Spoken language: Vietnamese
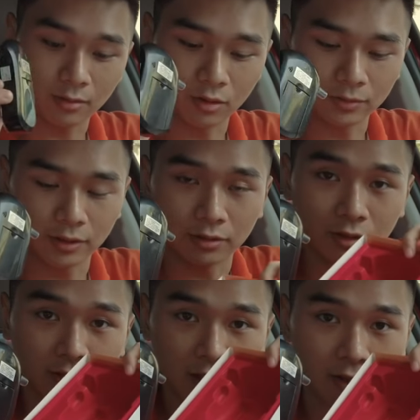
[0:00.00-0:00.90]
trong hộp chỉ có
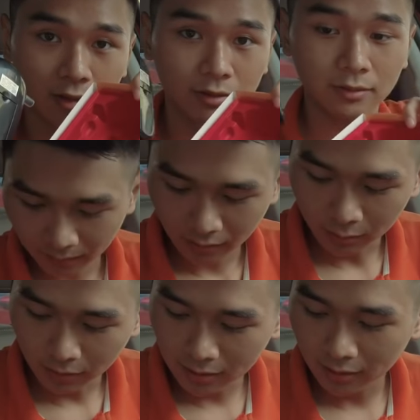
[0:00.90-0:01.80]
như vậy thôi.
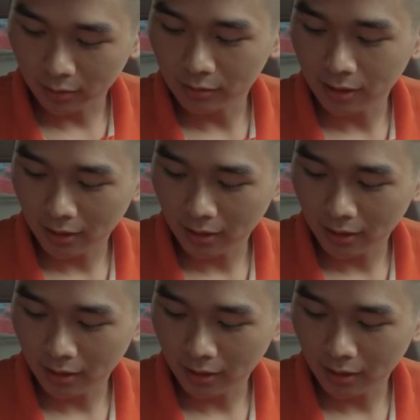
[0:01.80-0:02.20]
Đầu tiên thì tôi